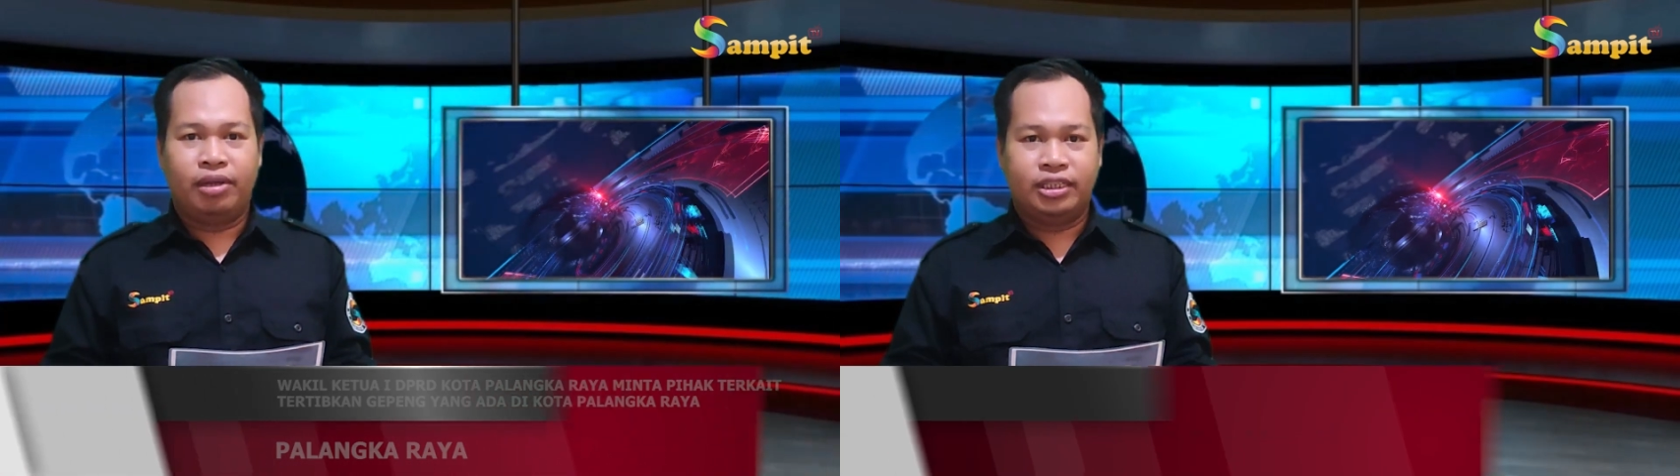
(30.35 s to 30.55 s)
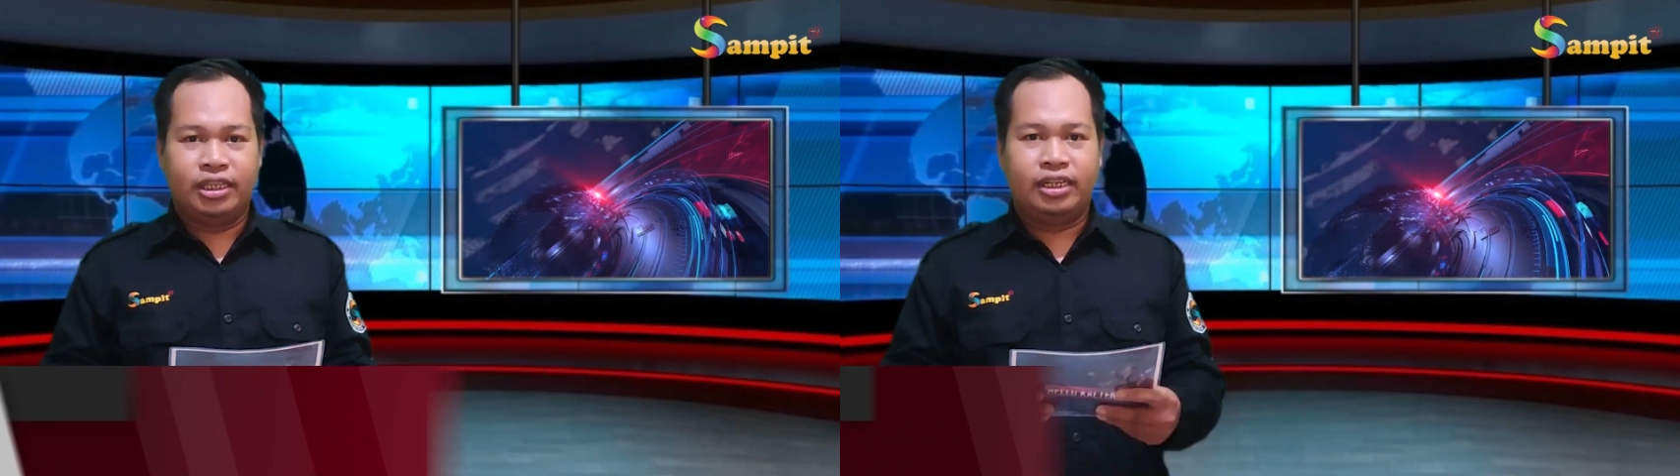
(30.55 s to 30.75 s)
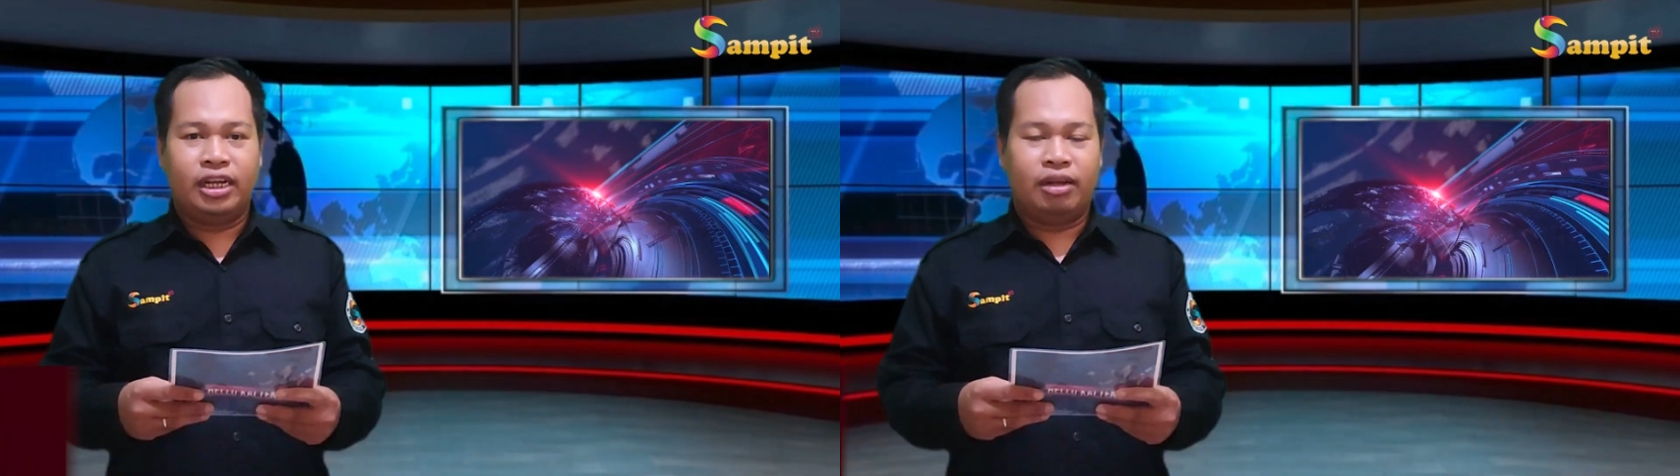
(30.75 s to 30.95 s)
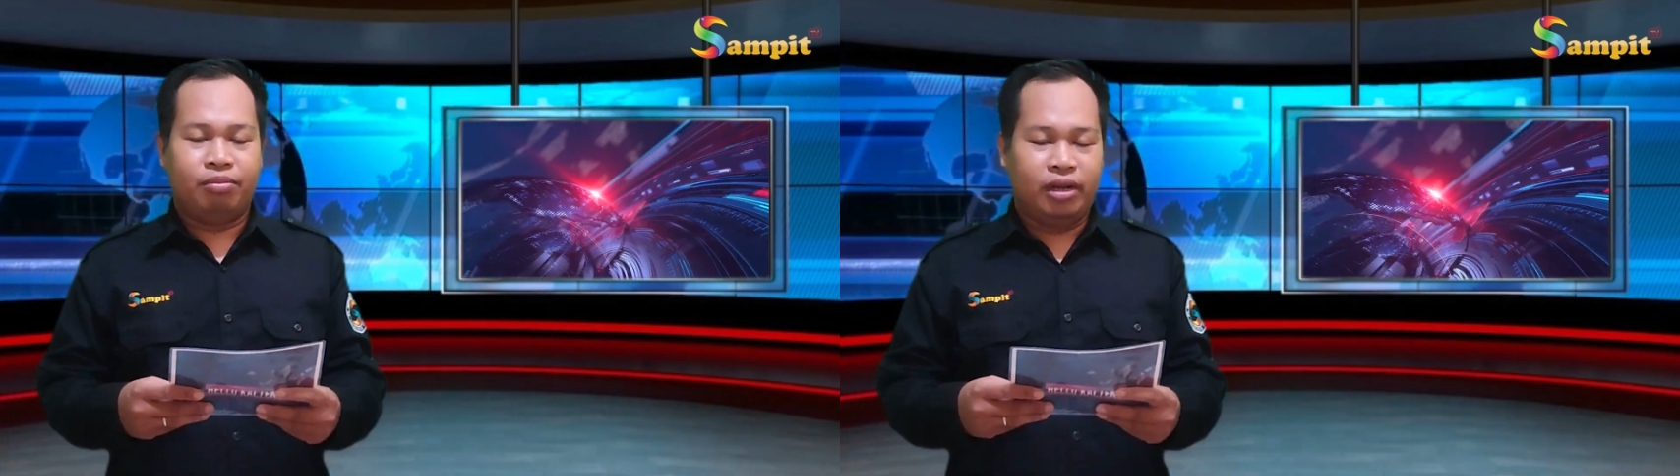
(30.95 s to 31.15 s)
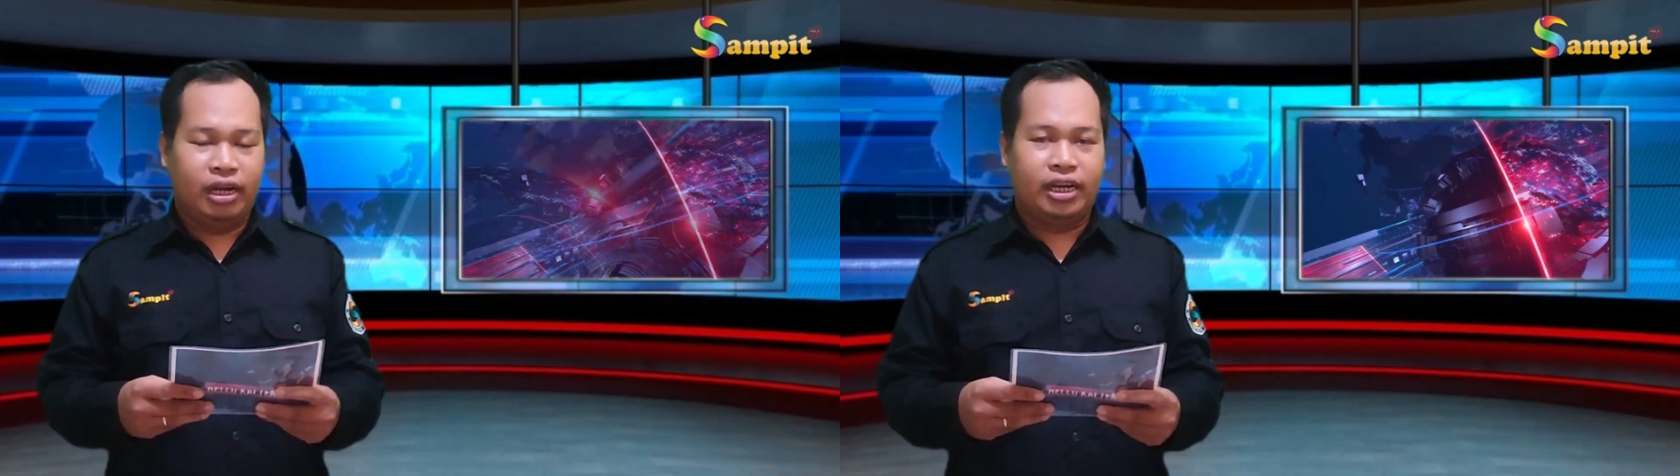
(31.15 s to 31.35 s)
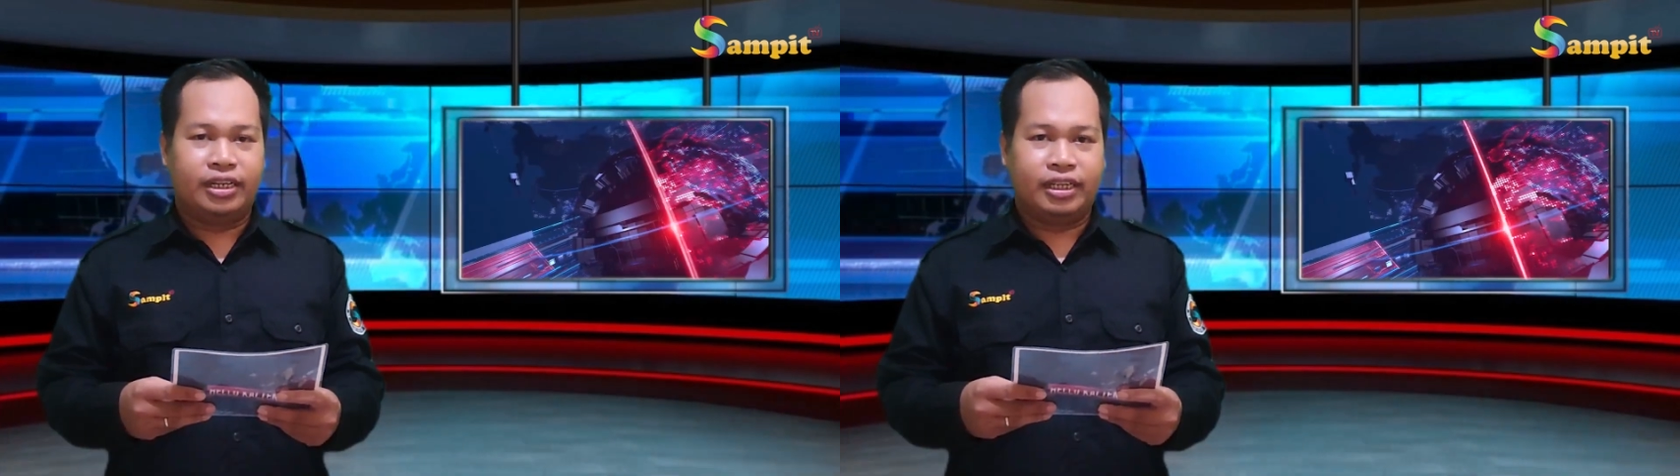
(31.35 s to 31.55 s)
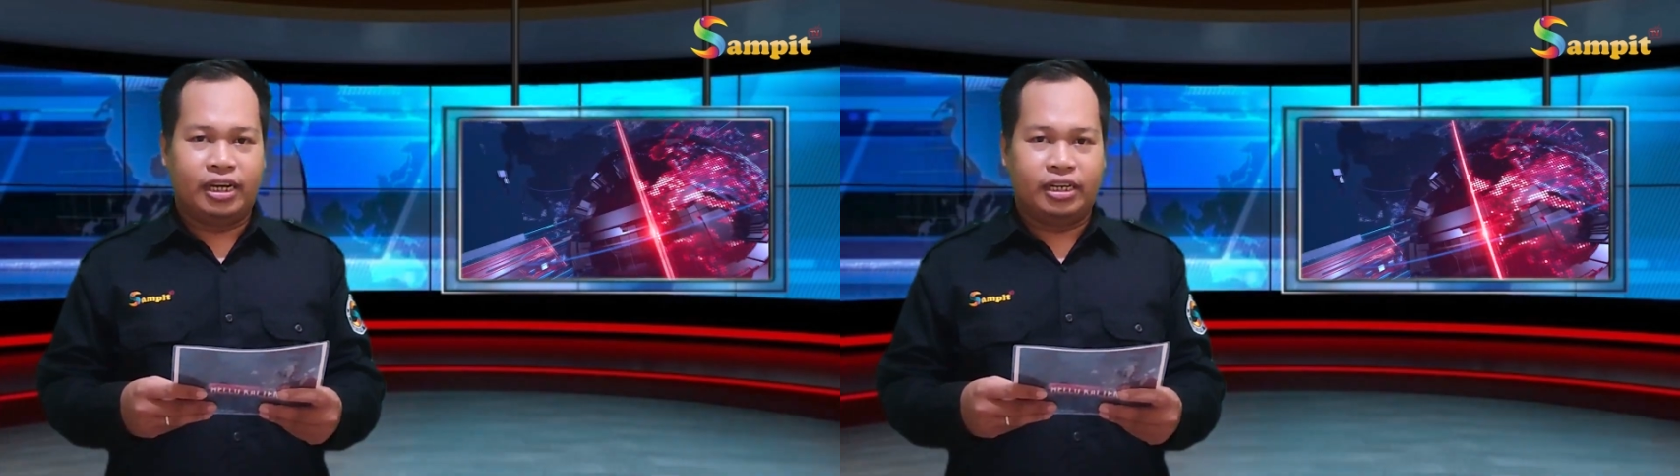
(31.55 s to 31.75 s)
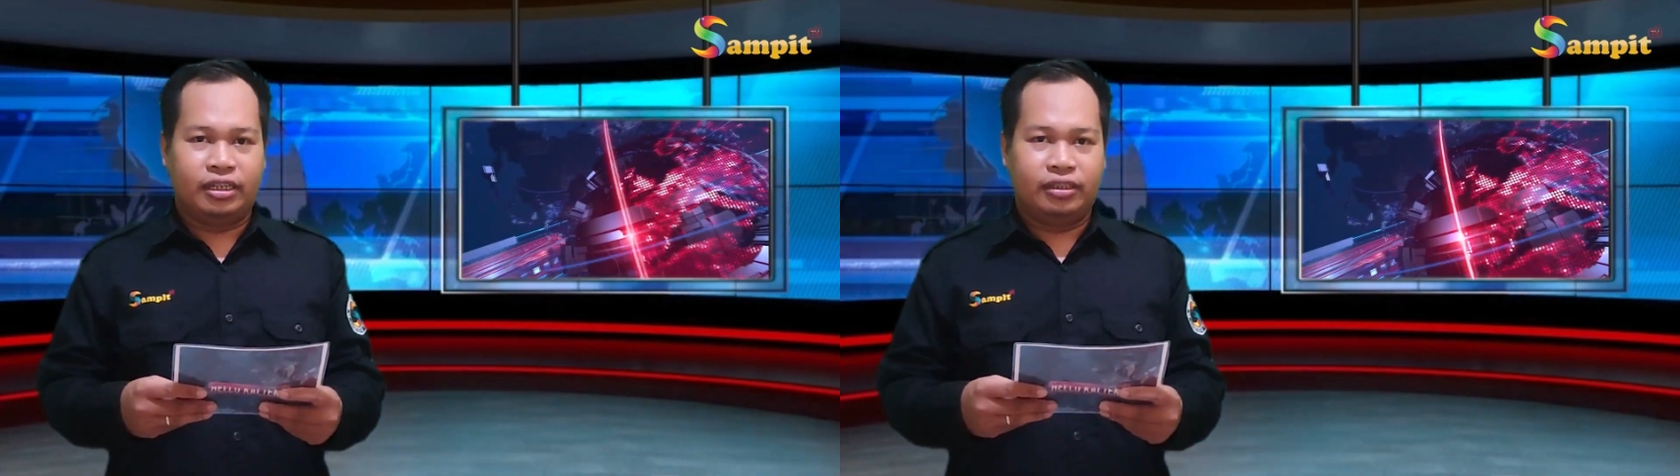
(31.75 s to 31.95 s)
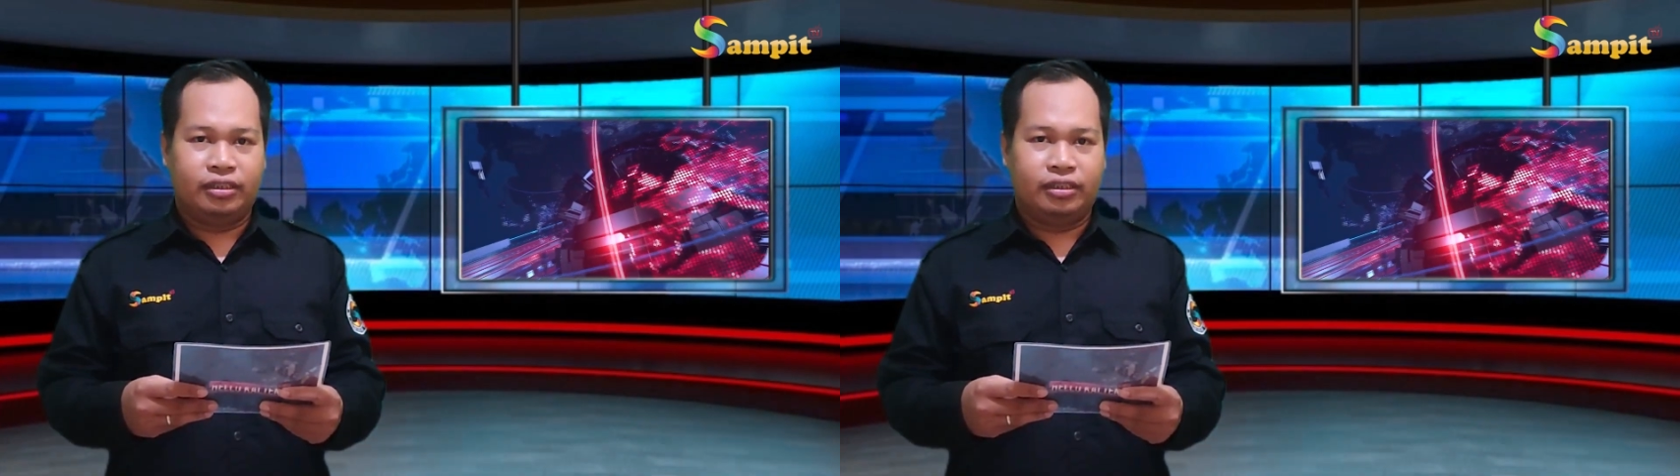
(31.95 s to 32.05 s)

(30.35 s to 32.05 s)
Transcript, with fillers: masih dalam keadaan sehat.